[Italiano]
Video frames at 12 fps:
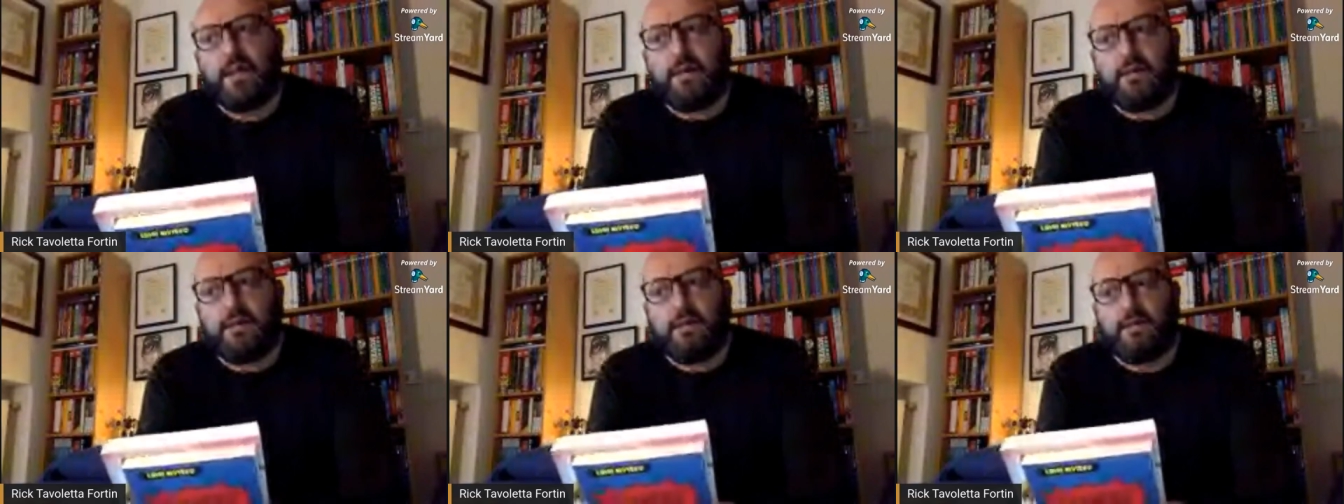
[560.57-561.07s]

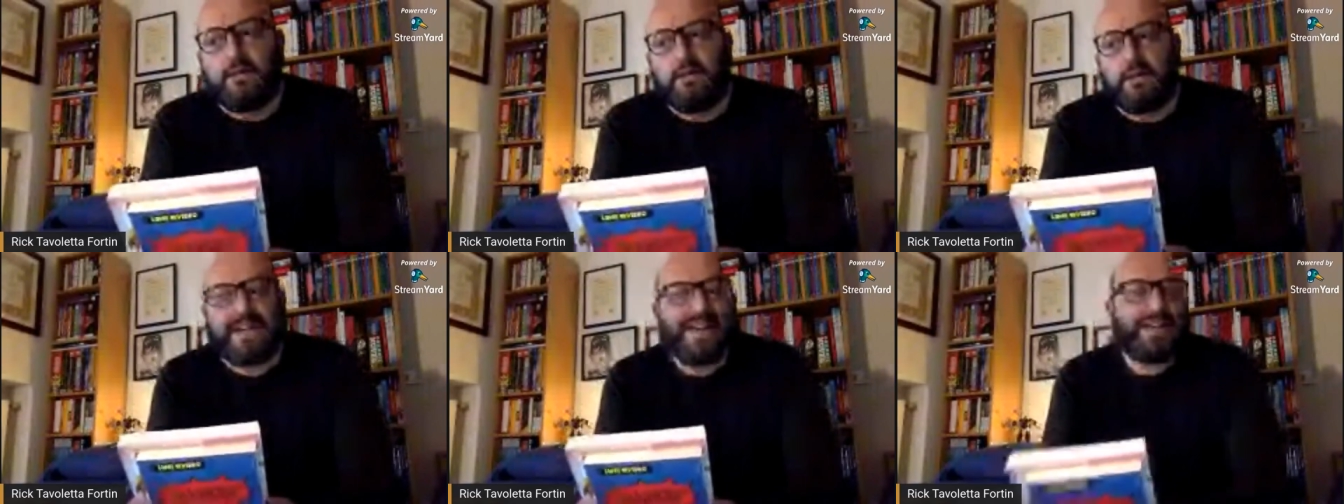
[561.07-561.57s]

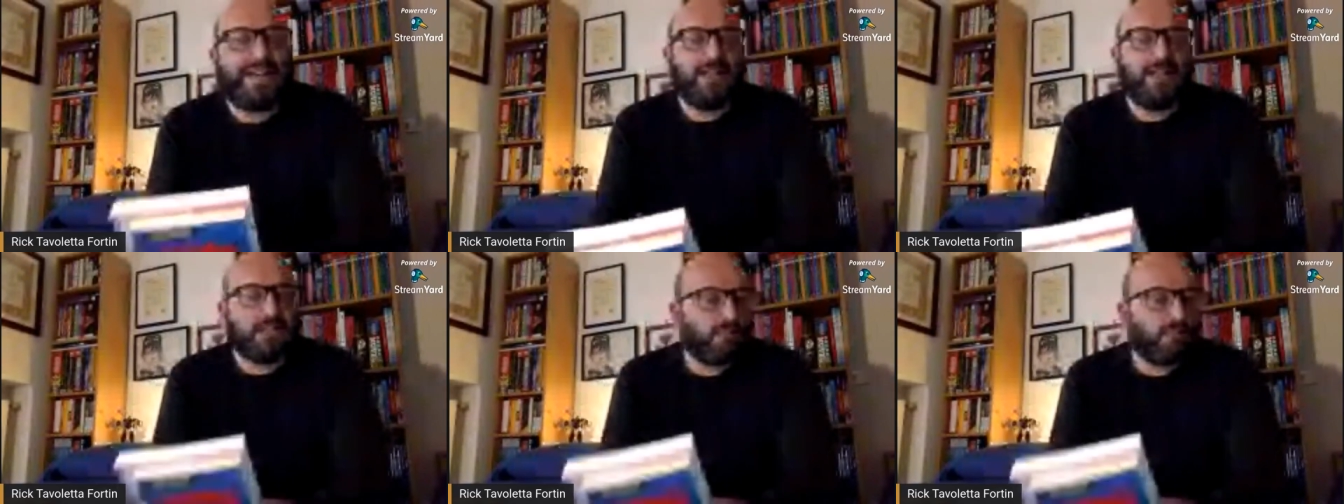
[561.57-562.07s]
uh,
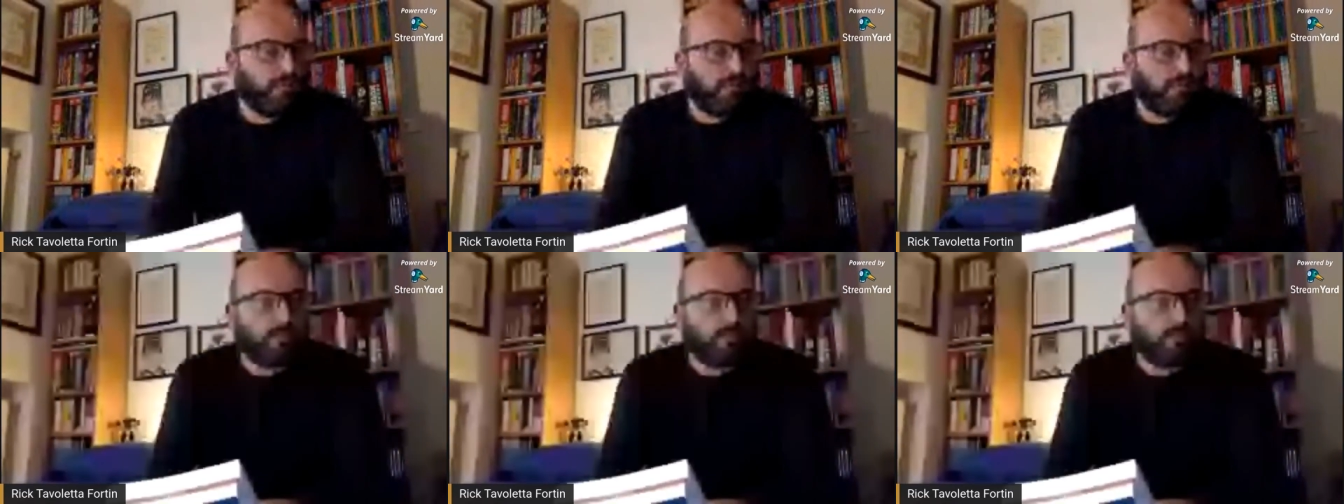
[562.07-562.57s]
realismo,
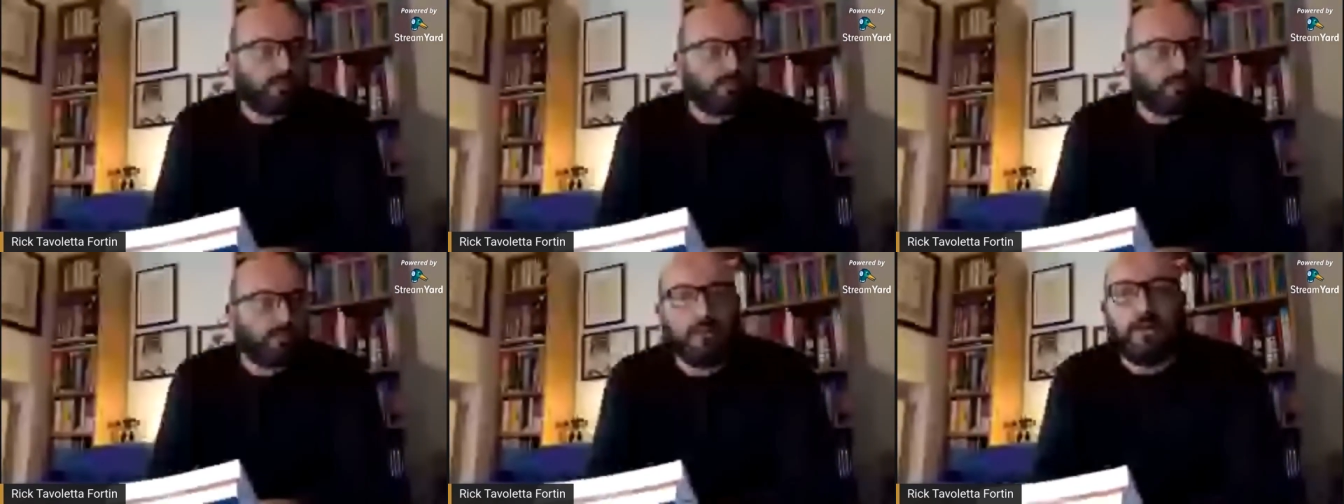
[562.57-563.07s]

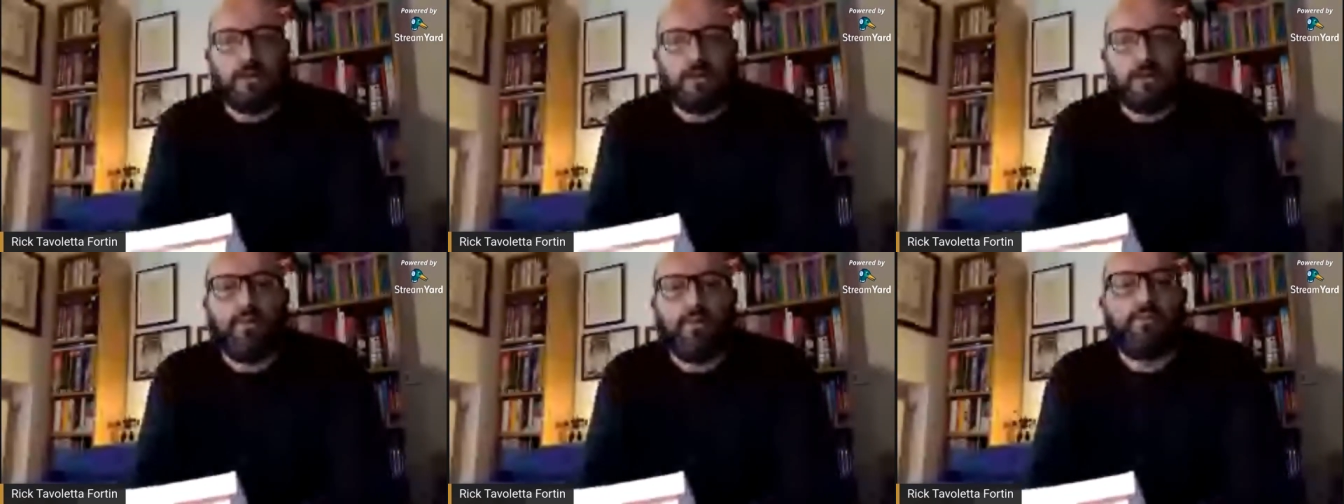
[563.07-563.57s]
quindi
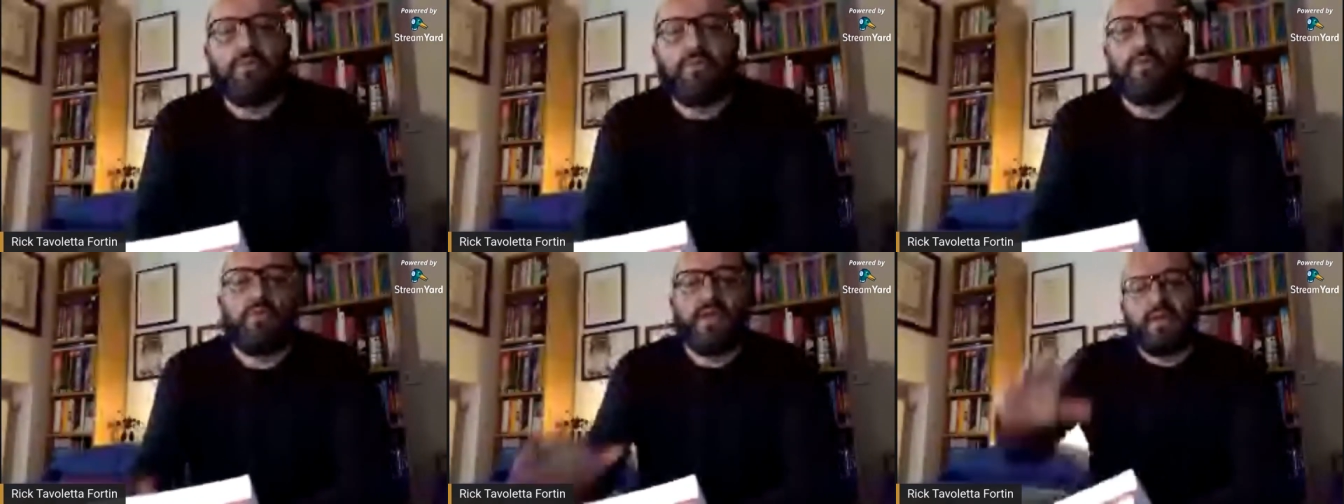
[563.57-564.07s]
non
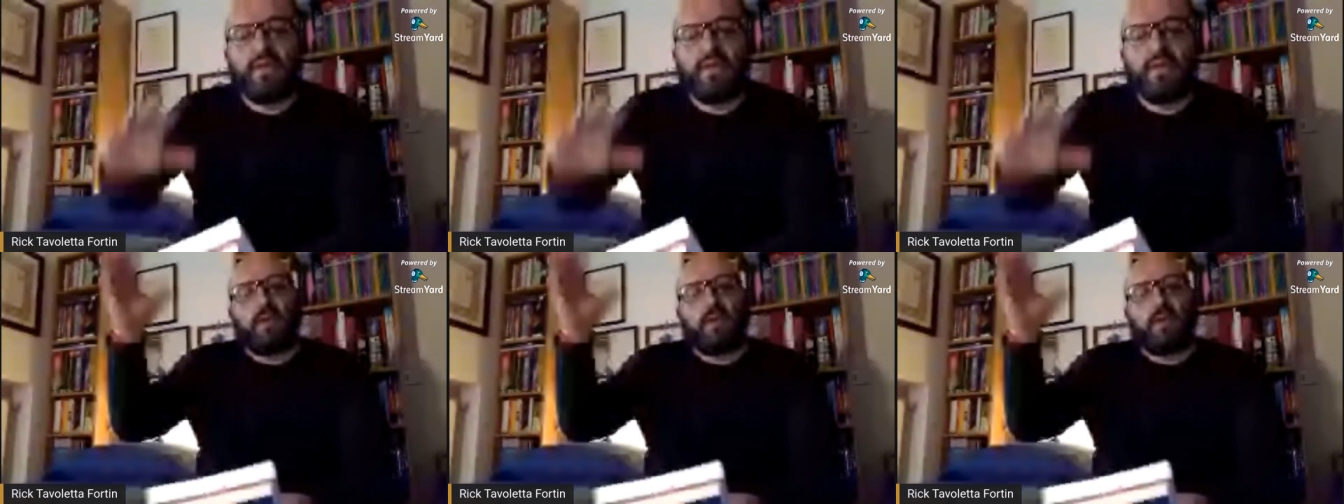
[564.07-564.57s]
più
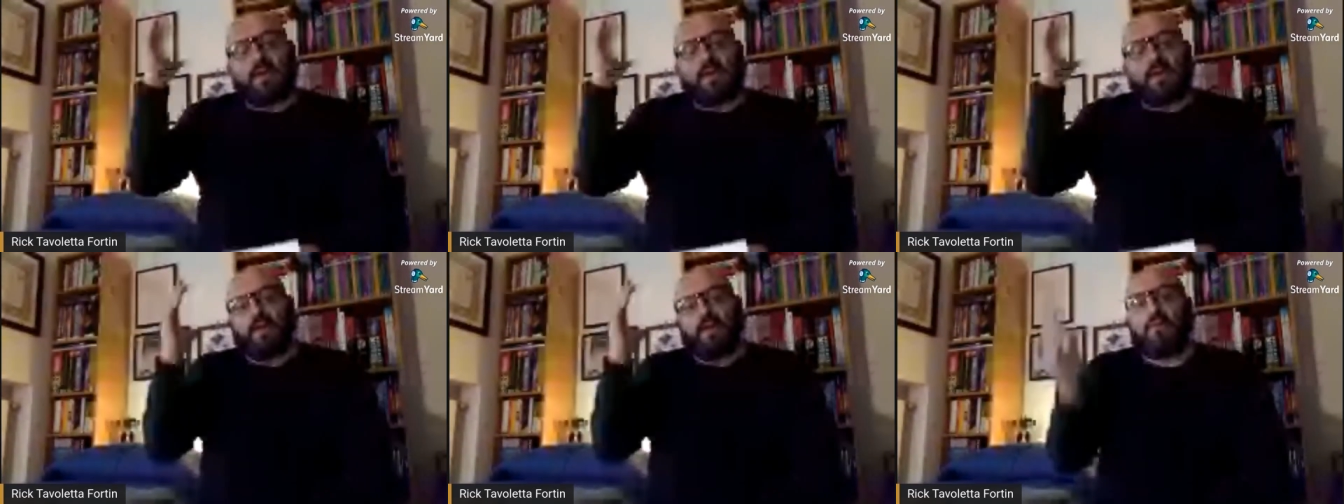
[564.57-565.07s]
quindi
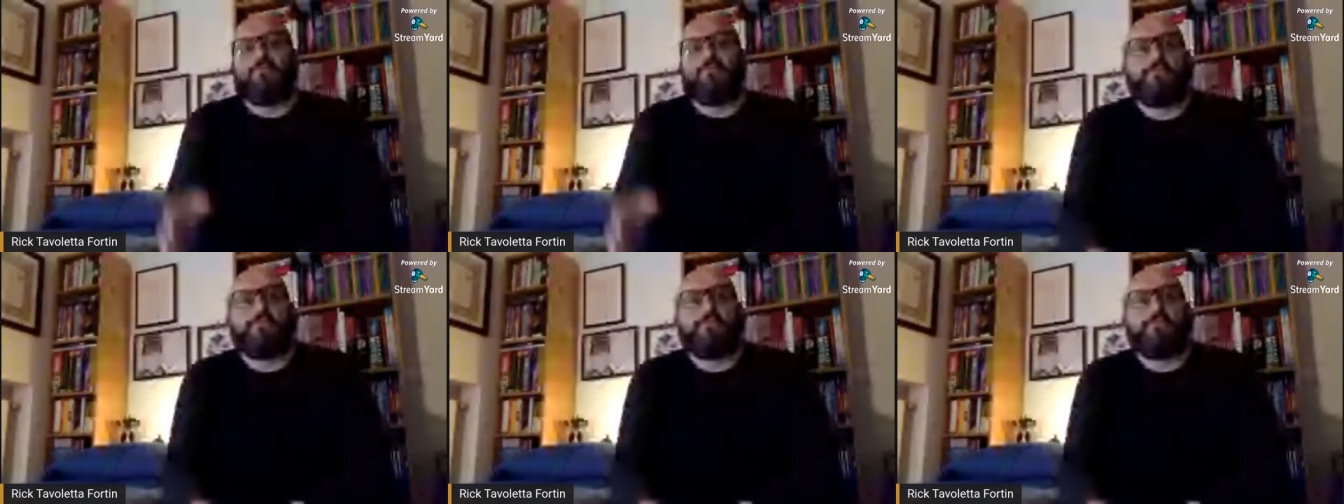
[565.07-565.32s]
quel,